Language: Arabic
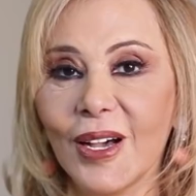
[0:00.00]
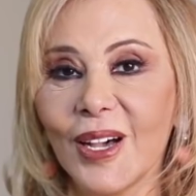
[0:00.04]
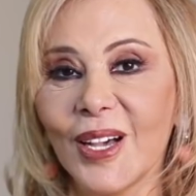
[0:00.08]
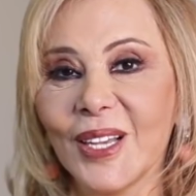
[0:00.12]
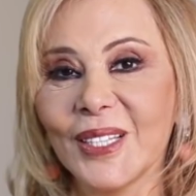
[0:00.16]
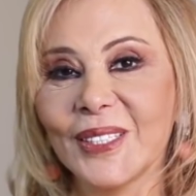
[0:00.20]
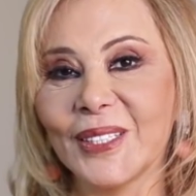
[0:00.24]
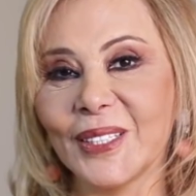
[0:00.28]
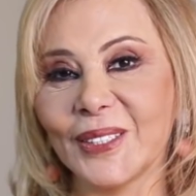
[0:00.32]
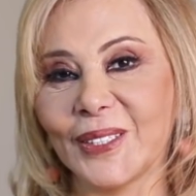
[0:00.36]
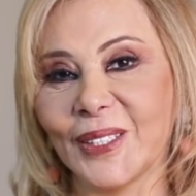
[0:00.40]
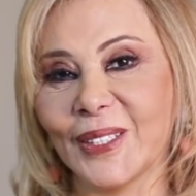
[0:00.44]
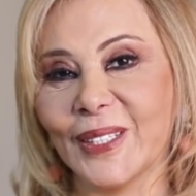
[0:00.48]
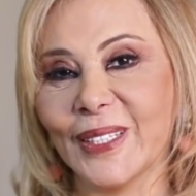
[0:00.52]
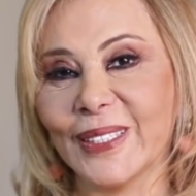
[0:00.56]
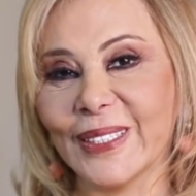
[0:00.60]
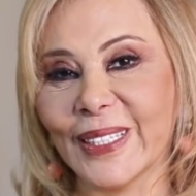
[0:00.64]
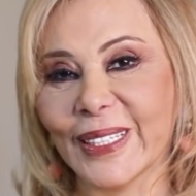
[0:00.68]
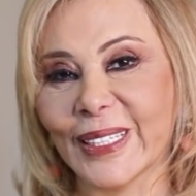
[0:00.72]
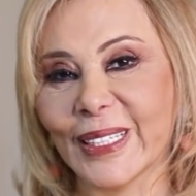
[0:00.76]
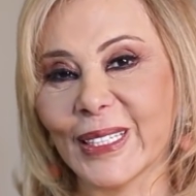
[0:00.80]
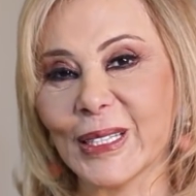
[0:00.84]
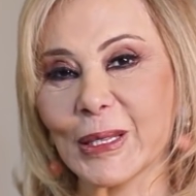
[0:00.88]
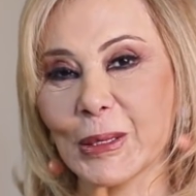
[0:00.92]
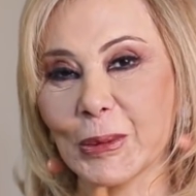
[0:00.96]
خاصة
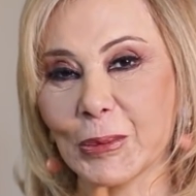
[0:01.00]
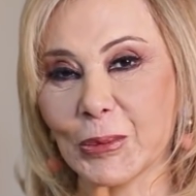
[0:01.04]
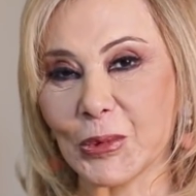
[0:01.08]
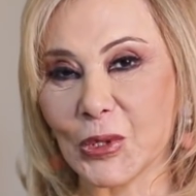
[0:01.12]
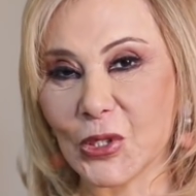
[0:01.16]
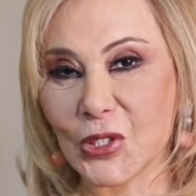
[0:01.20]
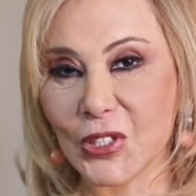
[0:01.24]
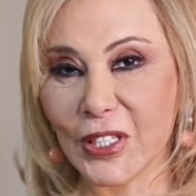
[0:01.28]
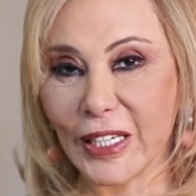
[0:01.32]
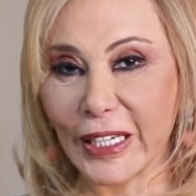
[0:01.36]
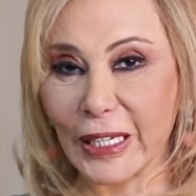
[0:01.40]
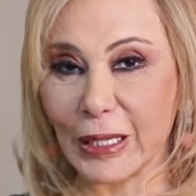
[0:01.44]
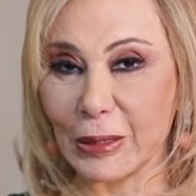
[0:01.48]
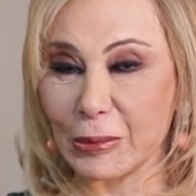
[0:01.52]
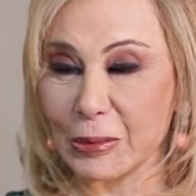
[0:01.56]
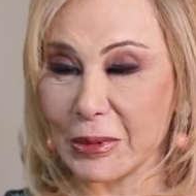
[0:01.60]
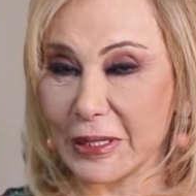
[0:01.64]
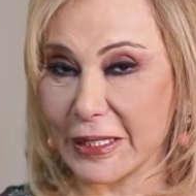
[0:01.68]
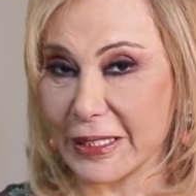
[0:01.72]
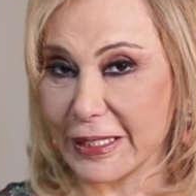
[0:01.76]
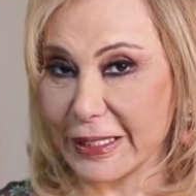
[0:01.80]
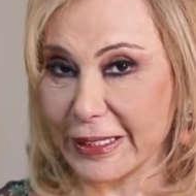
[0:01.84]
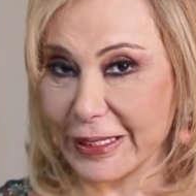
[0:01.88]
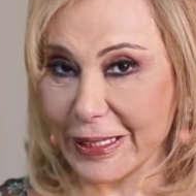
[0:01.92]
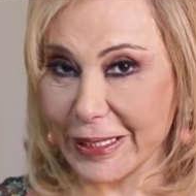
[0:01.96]
إذا كنت بتشتغل
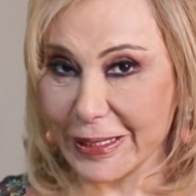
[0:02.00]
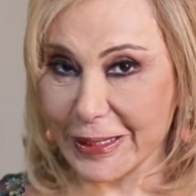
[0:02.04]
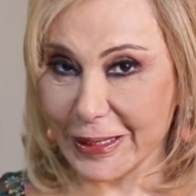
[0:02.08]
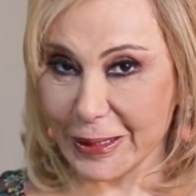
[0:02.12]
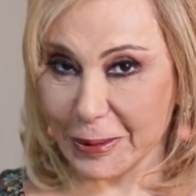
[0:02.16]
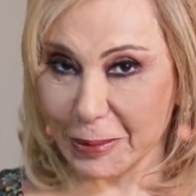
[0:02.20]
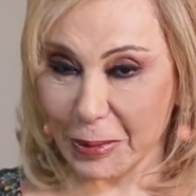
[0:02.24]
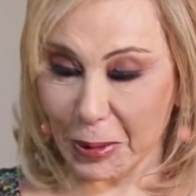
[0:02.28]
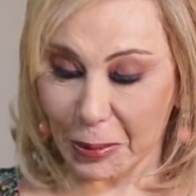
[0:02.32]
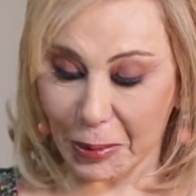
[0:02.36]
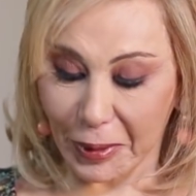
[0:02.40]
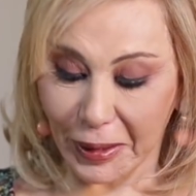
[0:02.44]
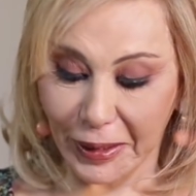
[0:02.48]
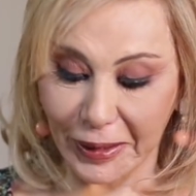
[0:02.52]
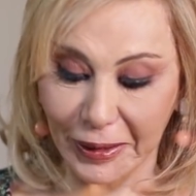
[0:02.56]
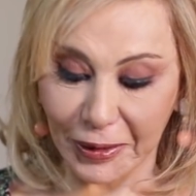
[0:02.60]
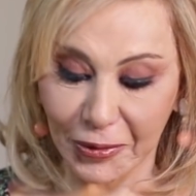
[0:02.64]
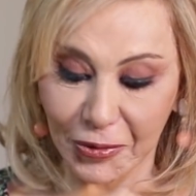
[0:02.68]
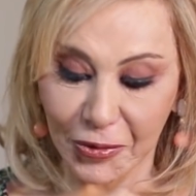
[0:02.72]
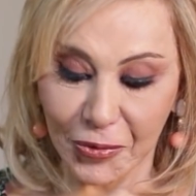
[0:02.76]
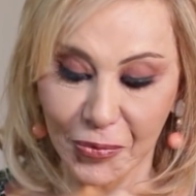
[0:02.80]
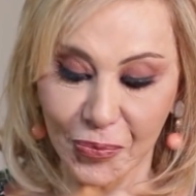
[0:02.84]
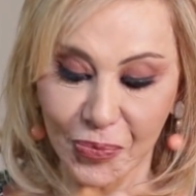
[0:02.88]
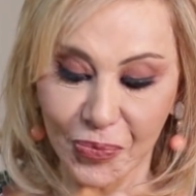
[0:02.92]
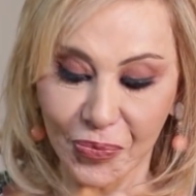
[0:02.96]
بالسياسة ما
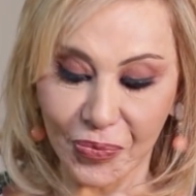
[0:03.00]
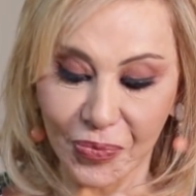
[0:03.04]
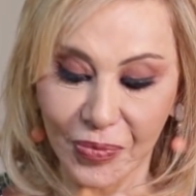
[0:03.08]
بعرف